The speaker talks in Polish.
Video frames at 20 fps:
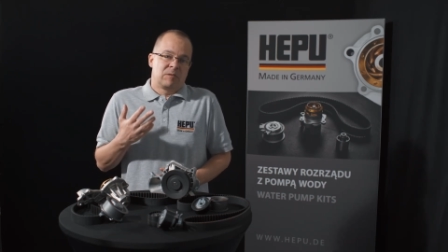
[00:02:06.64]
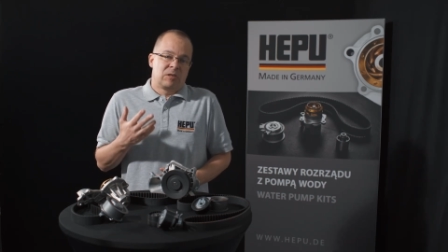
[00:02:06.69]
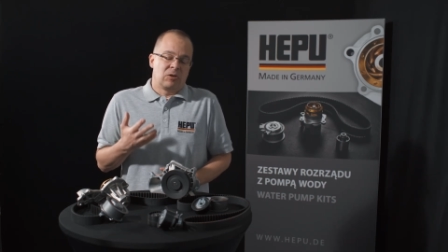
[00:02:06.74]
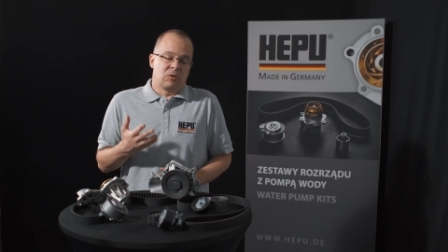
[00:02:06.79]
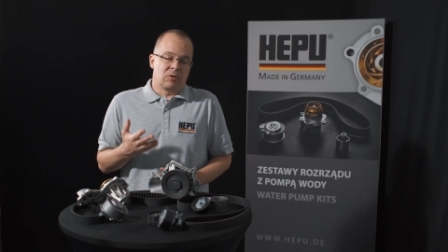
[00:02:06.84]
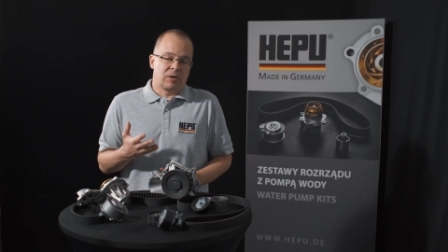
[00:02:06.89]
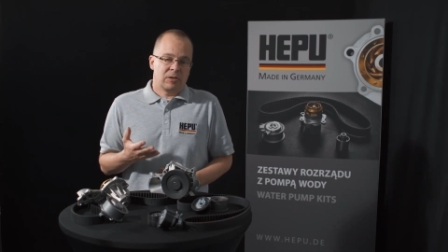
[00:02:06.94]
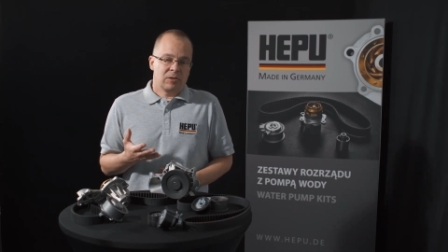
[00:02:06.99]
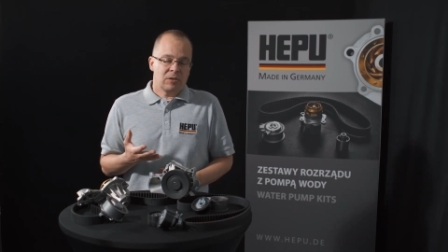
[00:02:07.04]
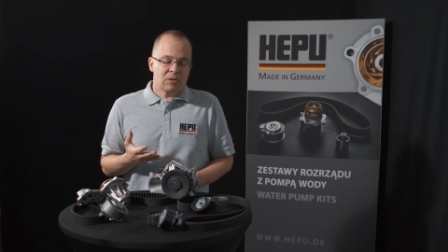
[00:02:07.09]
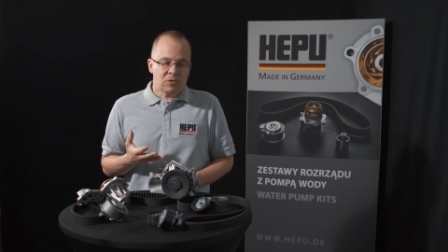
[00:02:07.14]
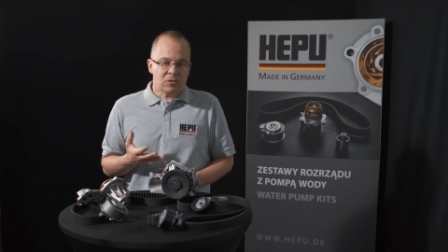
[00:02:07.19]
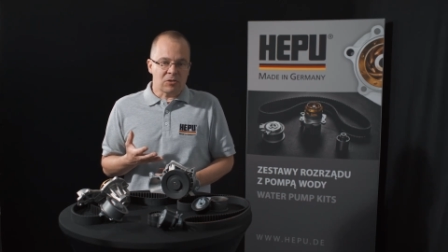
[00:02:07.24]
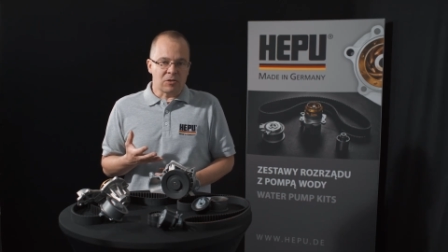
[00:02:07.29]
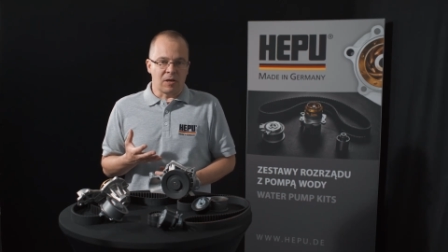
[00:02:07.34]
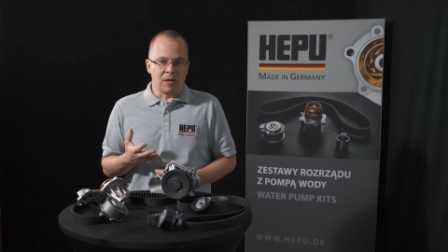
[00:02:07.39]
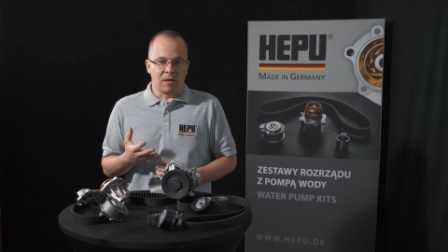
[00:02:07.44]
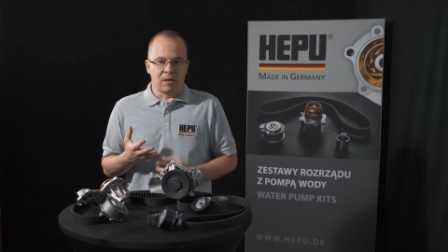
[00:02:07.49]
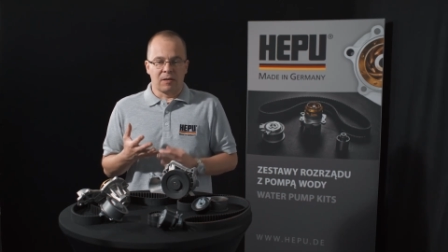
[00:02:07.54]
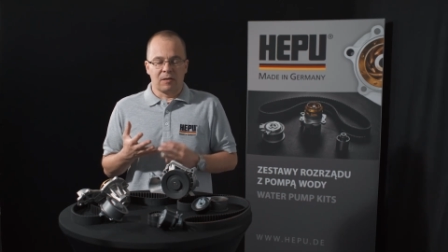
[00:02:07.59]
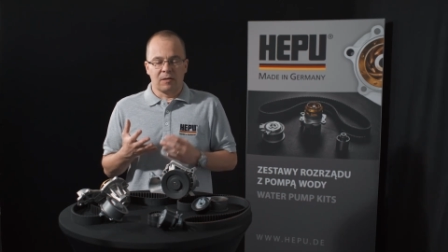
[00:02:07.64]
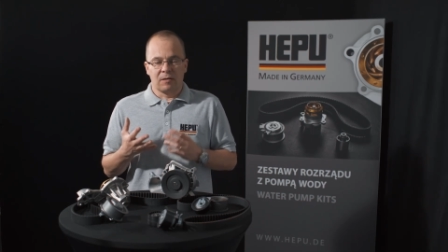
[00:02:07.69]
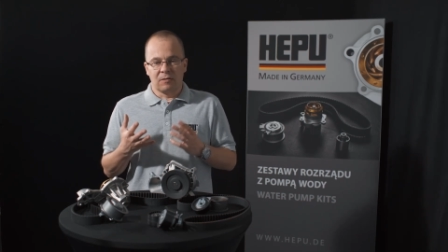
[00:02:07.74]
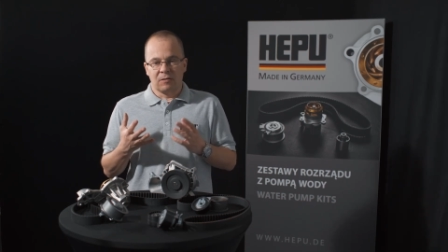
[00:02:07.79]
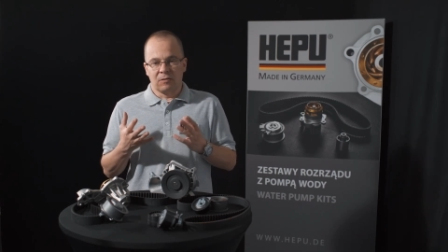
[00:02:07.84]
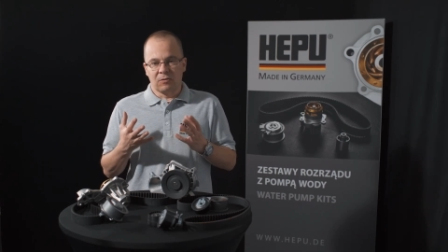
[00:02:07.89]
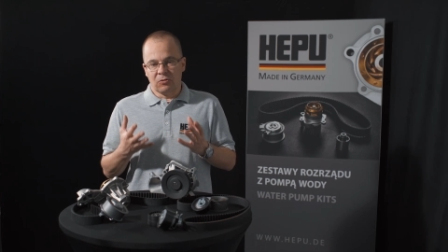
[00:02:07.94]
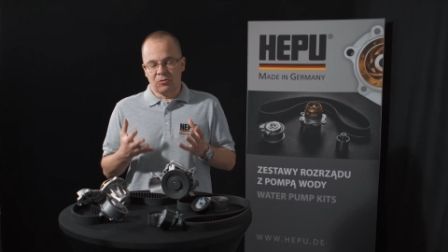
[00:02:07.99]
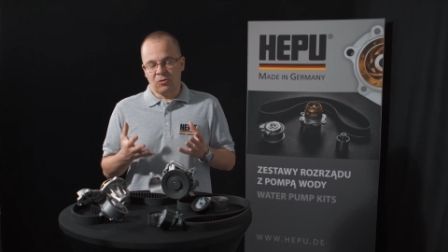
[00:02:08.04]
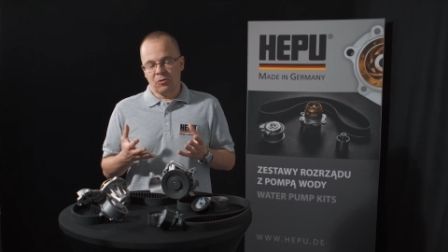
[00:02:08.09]
Teoretycznie
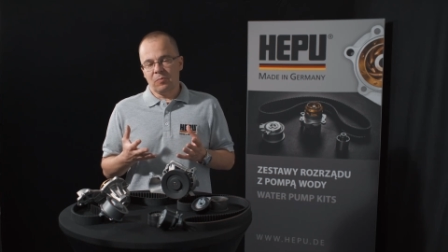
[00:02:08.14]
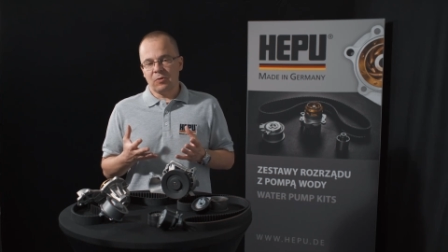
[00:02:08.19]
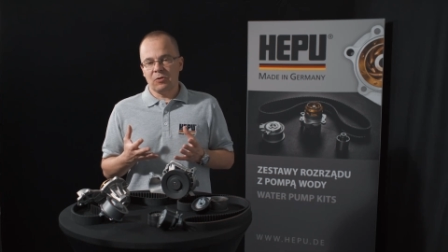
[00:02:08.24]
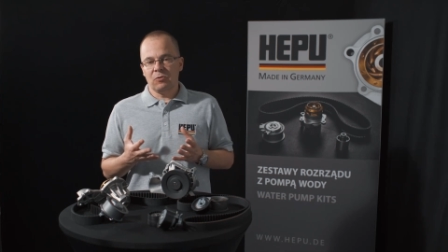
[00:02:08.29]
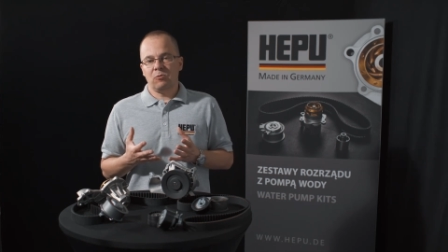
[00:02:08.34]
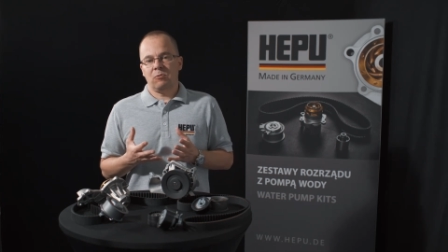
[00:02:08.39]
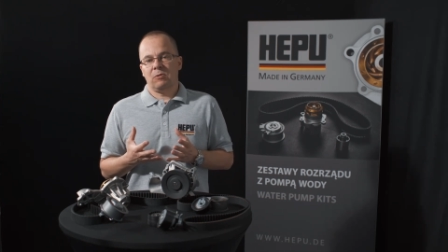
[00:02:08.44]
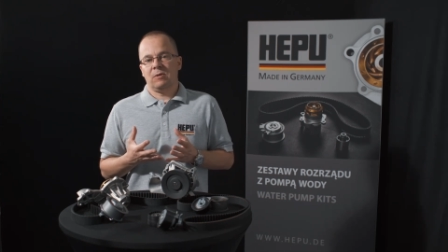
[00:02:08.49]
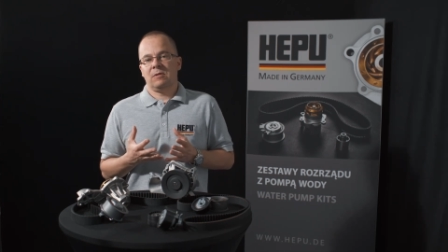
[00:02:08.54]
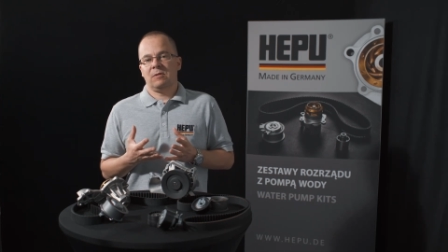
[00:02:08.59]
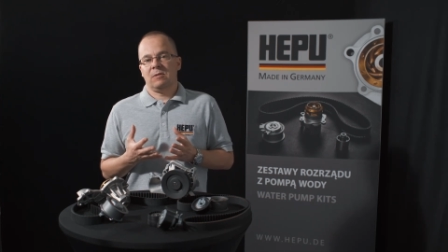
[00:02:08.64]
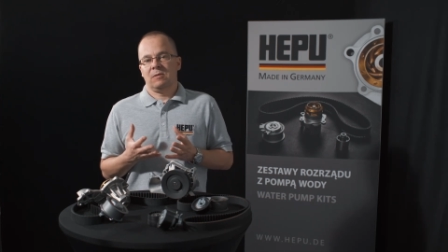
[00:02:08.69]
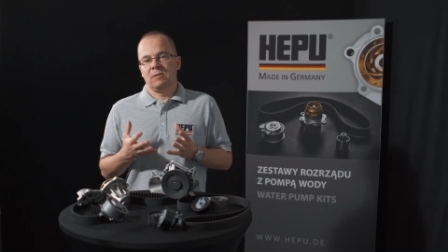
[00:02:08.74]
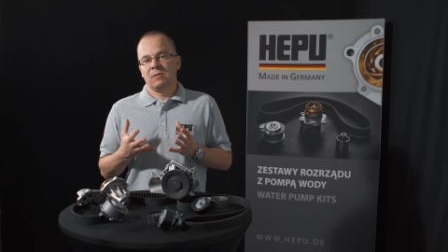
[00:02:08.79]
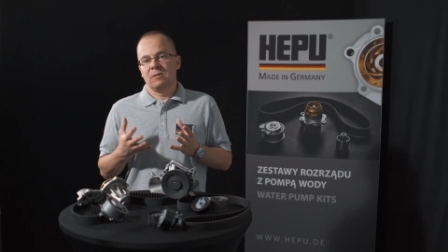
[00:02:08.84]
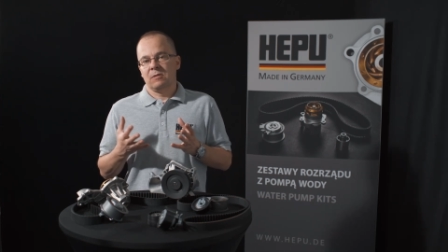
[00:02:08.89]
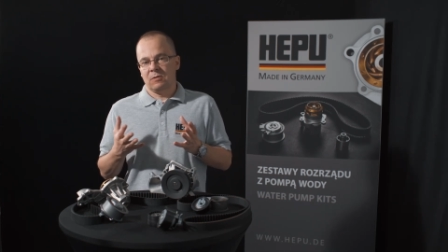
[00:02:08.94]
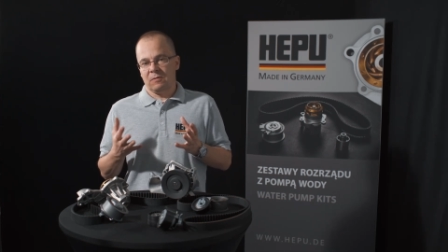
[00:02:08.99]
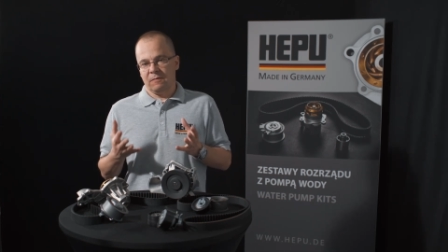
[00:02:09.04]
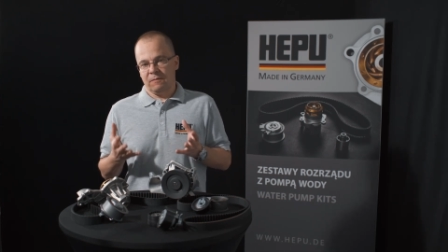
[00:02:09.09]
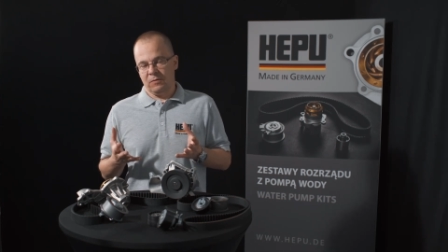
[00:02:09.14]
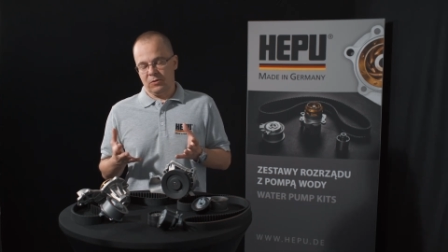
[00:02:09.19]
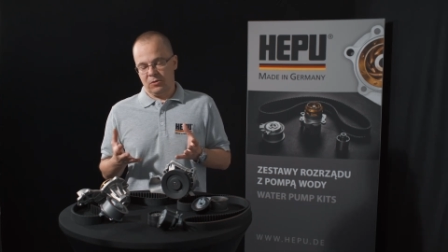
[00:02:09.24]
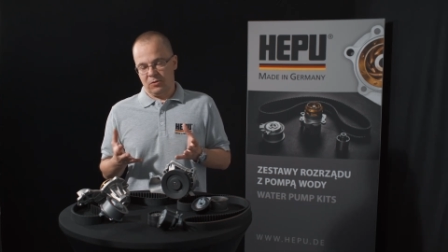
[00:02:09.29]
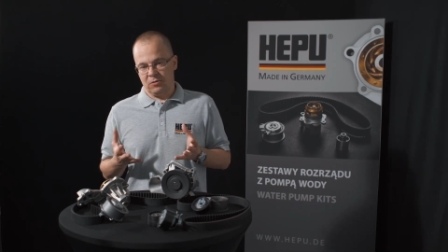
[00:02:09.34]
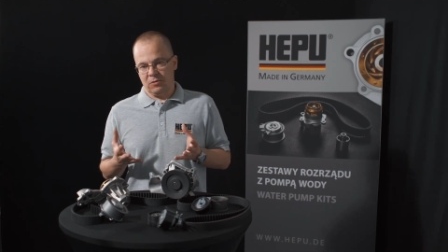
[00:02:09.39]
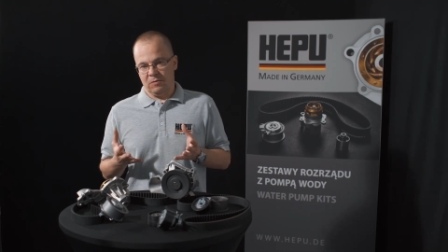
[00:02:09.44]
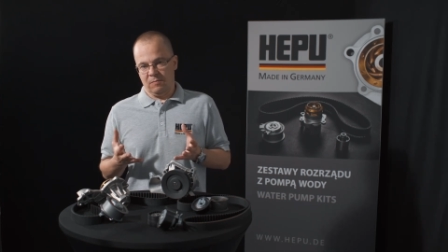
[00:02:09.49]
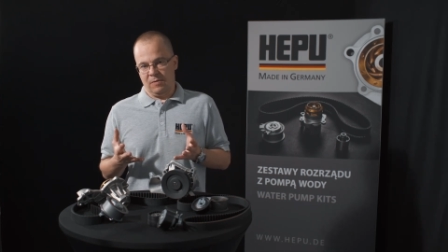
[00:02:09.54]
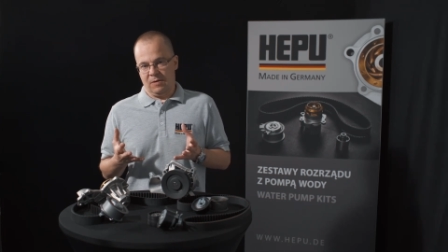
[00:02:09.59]
dobry układ
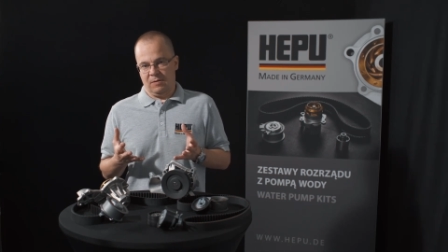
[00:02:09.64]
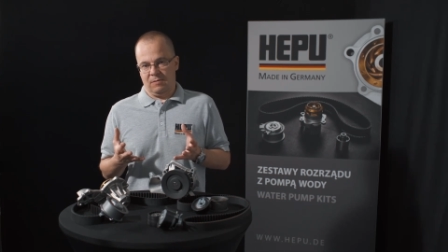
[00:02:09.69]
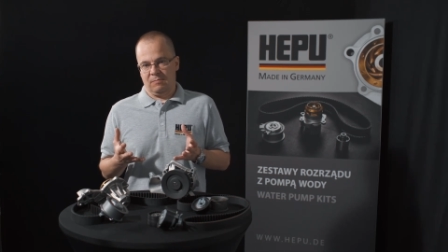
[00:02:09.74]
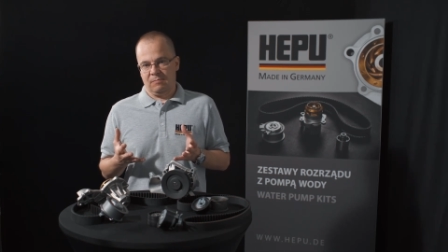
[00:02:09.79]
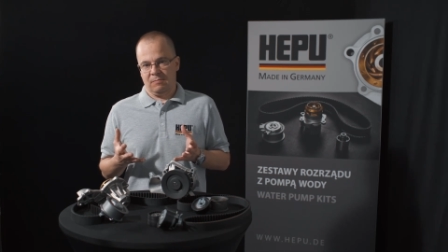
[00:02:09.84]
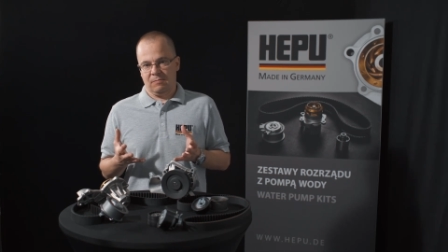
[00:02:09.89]
wytrzyma.